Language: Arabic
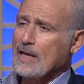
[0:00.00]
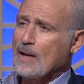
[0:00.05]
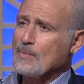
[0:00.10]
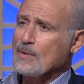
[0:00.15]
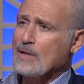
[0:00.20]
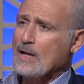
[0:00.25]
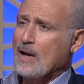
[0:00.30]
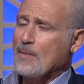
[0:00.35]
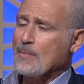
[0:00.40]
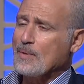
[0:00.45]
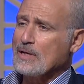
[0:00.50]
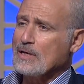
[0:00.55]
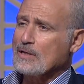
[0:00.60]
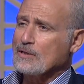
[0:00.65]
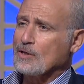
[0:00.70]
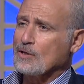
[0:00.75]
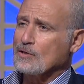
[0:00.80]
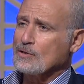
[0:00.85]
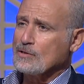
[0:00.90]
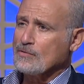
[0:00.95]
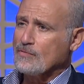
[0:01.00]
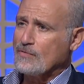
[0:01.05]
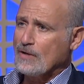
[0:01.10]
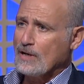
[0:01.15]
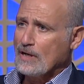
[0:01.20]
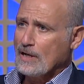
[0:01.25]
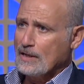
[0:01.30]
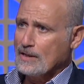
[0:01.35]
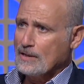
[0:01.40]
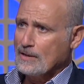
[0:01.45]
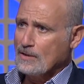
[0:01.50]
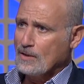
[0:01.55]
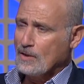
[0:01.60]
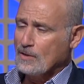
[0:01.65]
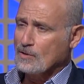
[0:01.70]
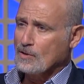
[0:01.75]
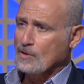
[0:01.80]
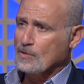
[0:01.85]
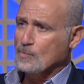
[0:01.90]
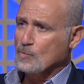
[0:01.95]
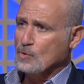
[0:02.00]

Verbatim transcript: قبل العمليه تنظيف للعين قطره